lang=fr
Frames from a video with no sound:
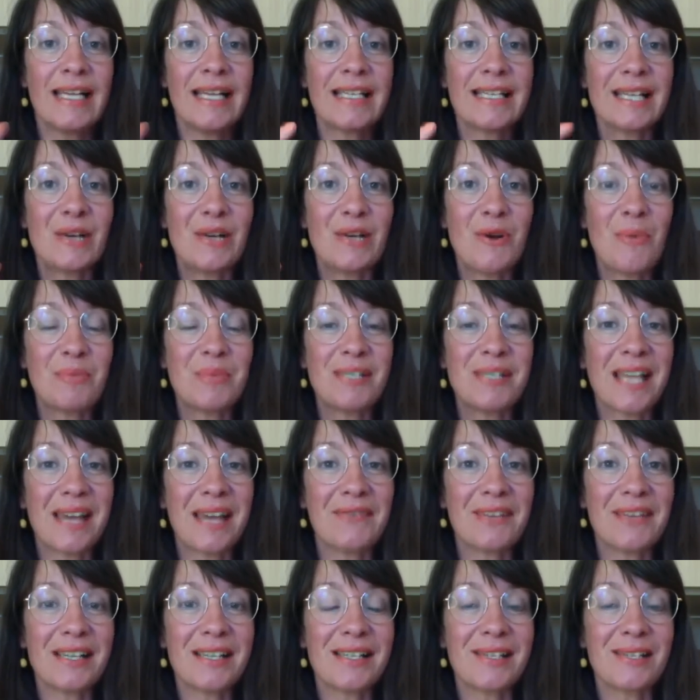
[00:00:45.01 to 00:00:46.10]
c'est
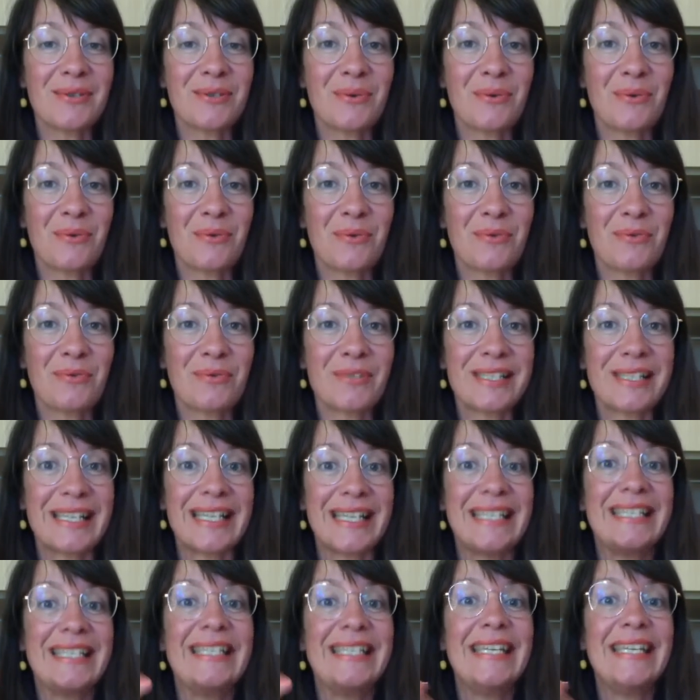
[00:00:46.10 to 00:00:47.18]
l'observation,
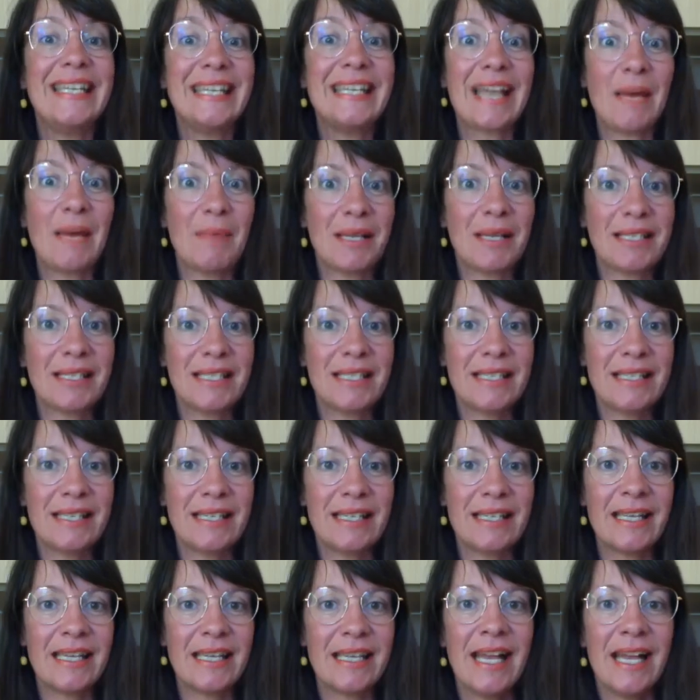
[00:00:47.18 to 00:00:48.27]
c'est
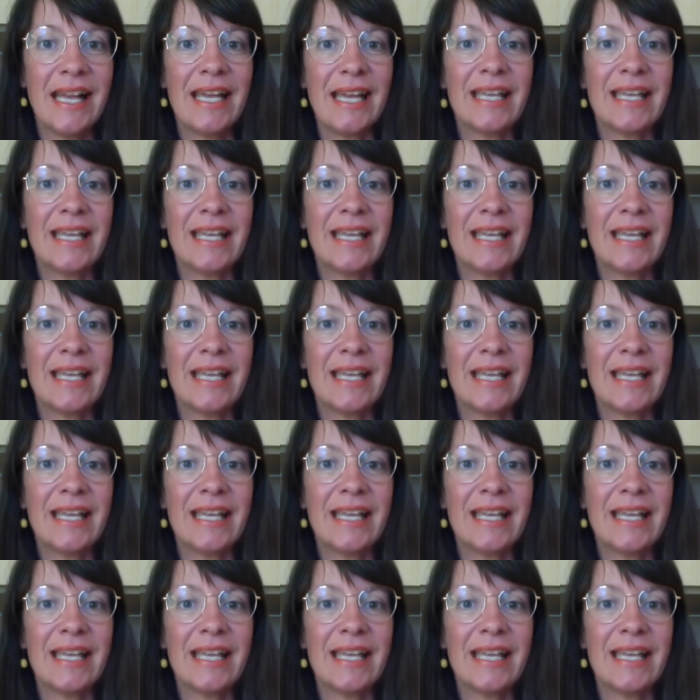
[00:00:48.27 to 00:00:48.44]
dédramatiser.